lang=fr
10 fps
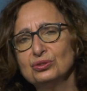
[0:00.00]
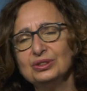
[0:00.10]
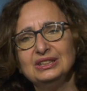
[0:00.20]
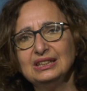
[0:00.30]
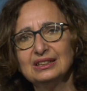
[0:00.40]

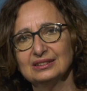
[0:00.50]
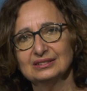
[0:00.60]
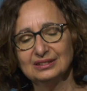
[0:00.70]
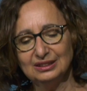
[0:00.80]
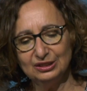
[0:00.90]

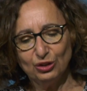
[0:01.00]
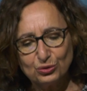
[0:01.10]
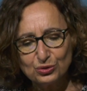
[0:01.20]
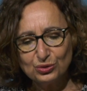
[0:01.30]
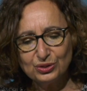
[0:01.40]
tenir
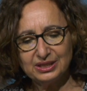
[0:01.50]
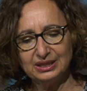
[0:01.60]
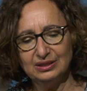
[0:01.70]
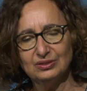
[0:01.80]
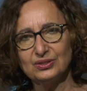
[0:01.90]
dans ce
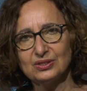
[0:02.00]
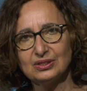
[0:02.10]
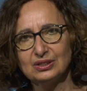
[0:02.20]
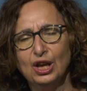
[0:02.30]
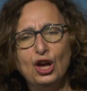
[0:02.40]

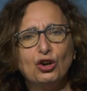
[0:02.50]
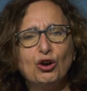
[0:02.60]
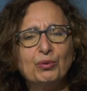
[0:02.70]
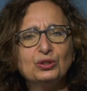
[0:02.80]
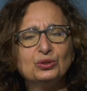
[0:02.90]
silence
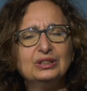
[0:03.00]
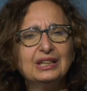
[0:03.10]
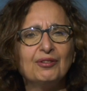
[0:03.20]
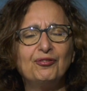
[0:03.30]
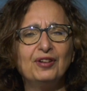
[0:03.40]
Comment
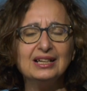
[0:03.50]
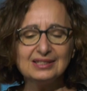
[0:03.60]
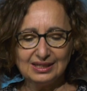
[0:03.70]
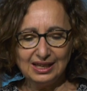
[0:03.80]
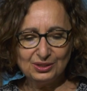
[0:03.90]
tenir
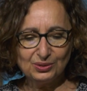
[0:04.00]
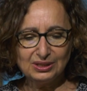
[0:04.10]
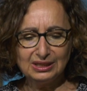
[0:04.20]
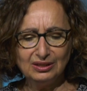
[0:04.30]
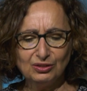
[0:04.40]
face à ce
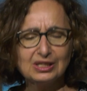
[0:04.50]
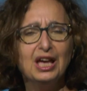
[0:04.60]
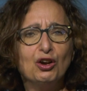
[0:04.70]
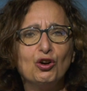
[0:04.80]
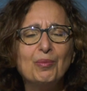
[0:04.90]
silence
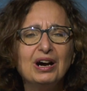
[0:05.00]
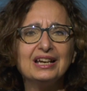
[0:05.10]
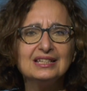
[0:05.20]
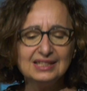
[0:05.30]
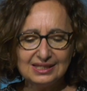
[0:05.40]
Comment
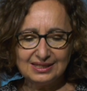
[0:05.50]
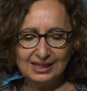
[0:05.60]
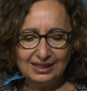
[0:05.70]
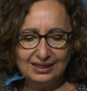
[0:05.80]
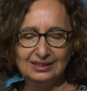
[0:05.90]

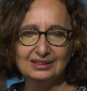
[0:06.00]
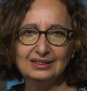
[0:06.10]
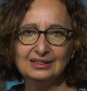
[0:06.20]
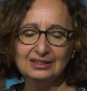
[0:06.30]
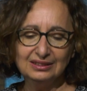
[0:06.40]
résister
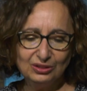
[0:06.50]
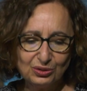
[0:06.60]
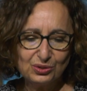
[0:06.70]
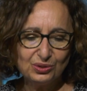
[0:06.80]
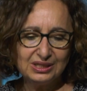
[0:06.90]

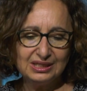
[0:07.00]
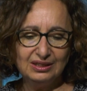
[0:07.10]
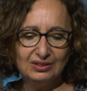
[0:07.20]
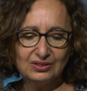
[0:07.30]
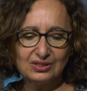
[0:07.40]
dans ce
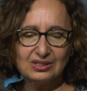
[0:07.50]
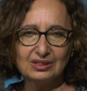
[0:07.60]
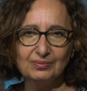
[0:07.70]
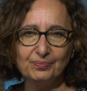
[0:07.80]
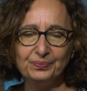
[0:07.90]

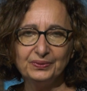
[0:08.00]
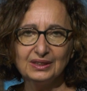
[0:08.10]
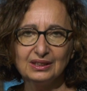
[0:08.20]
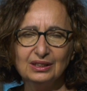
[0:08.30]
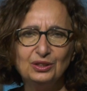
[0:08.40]
silence
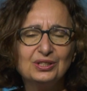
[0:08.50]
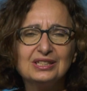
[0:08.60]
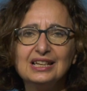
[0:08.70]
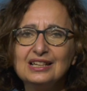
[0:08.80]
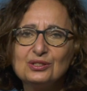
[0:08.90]
Le
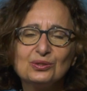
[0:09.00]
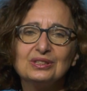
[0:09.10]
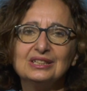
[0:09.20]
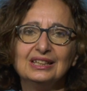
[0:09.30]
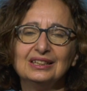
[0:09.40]
ciel se
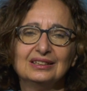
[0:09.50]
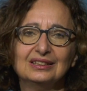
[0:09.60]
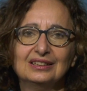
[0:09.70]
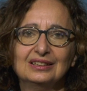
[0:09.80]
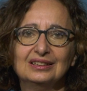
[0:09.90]
tait.
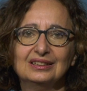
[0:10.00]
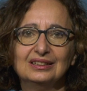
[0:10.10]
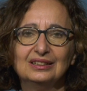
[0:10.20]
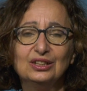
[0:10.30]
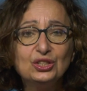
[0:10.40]

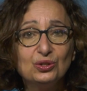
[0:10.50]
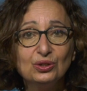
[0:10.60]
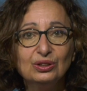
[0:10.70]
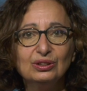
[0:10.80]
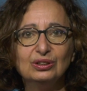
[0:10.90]

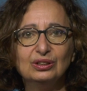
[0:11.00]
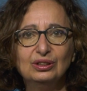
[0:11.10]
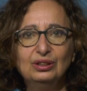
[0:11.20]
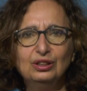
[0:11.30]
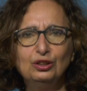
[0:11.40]
Dieu
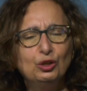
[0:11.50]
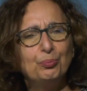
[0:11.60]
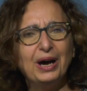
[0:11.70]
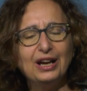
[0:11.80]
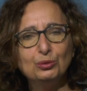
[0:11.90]
ne
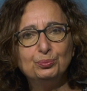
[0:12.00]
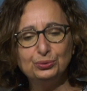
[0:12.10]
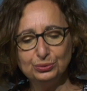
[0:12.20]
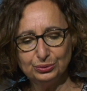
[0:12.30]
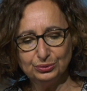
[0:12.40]
parle
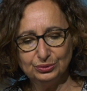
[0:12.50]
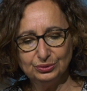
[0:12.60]
plus.